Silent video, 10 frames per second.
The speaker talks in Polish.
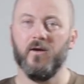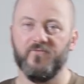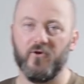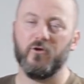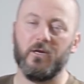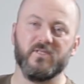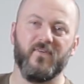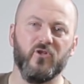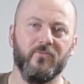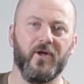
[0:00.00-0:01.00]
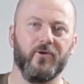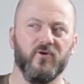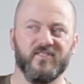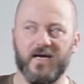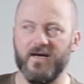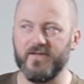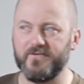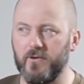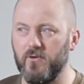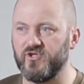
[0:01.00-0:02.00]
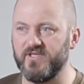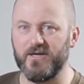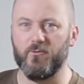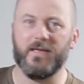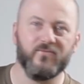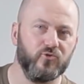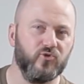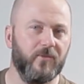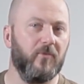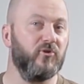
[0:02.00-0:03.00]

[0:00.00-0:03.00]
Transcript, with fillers: wykonaną z wełny Merinosa, dlatego że zakładam, że tu się